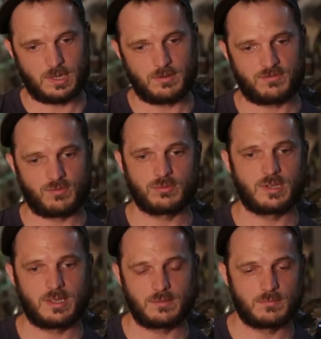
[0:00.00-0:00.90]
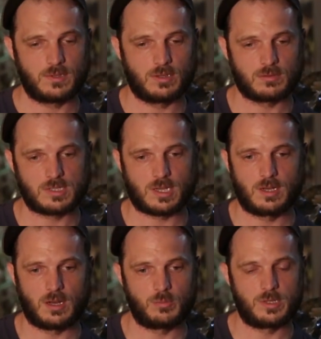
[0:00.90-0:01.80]
les fondaient et en tiraient
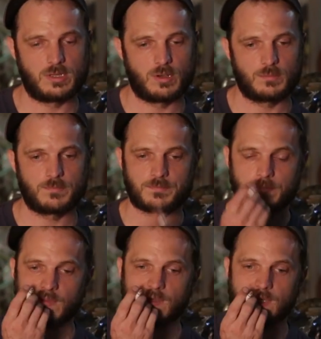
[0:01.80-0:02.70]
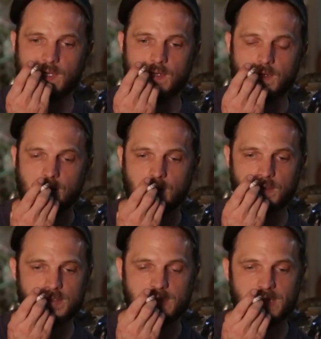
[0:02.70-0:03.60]
de l'aluminium qu'ils euh,
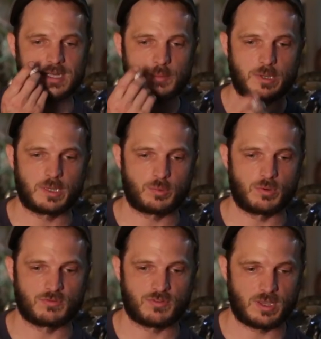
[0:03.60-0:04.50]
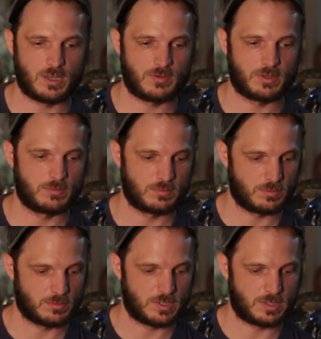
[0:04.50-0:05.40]
recyclaient après pour en faire avec
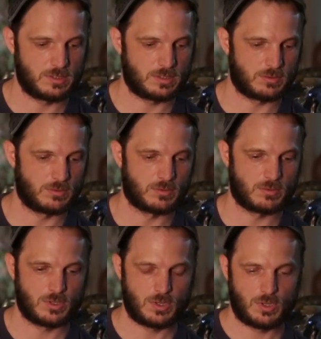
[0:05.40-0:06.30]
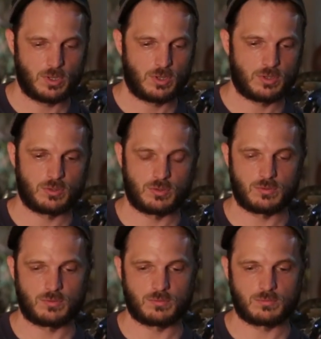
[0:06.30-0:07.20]
une technique de,
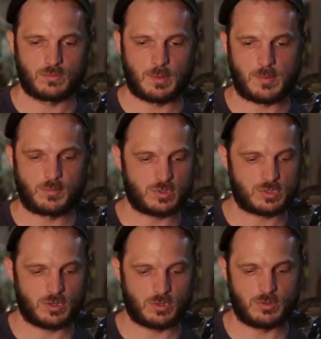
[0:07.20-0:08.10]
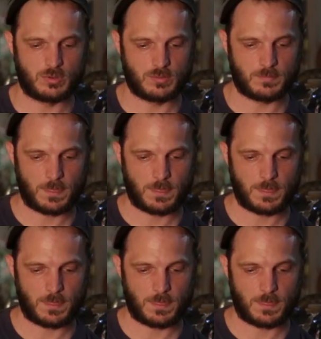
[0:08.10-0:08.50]
de à ah, même le sol de,